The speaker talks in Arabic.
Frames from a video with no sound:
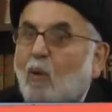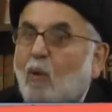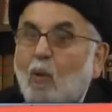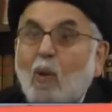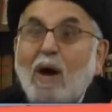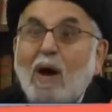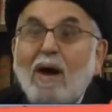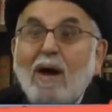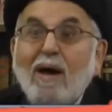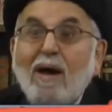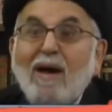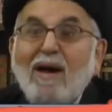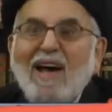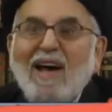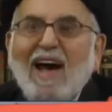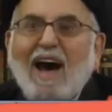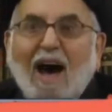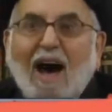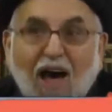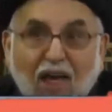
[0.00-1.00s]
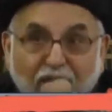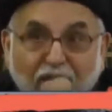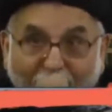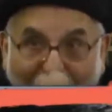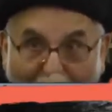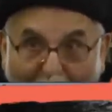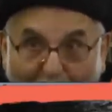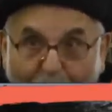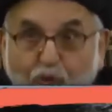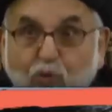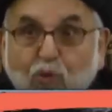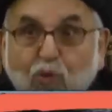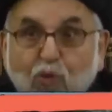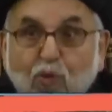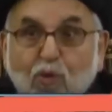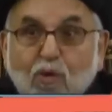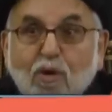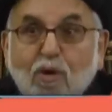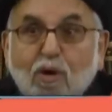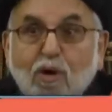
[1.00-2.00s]
وعضلته
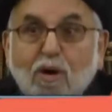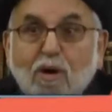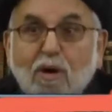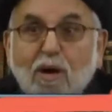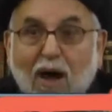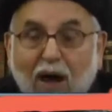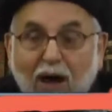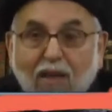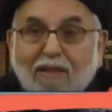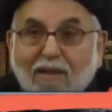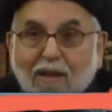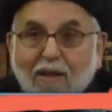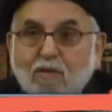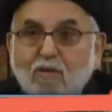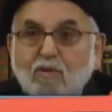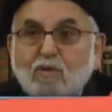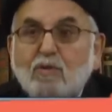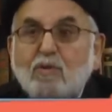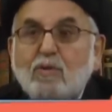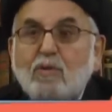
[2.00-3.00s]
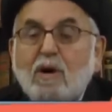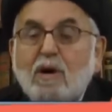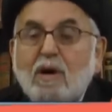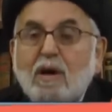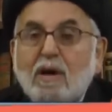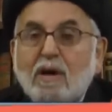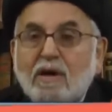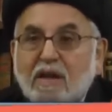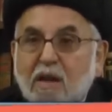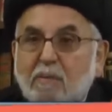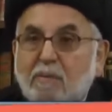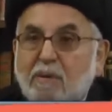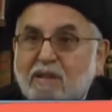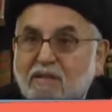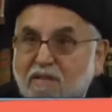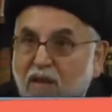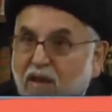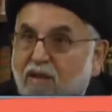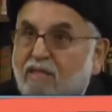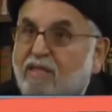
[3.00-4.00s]
عضلته
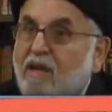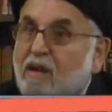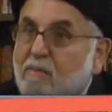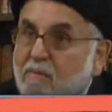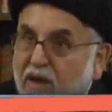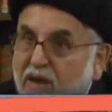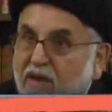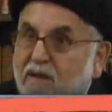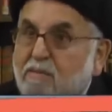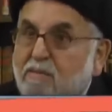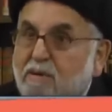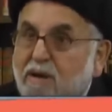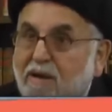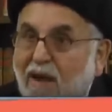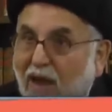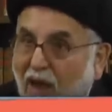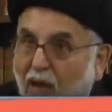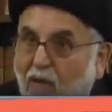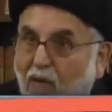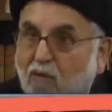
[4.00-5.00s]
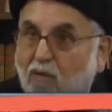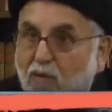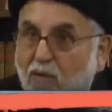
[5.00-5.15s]
كبرت أكثر ما كبر عقله